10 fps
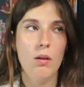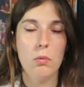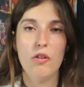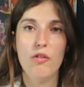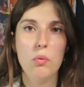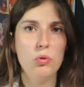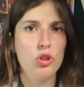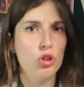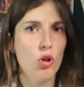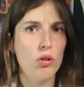Bueno, fue un
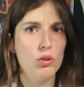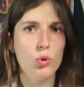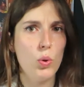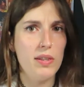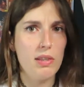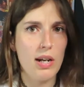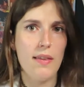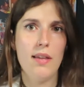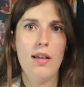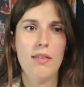shock su
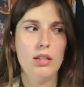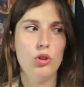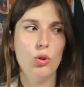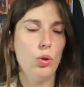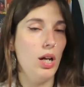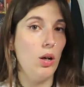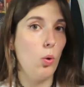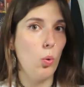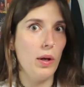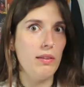entrada, de hecho él
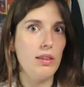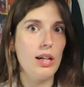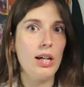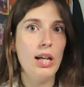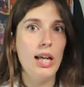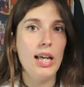cuenta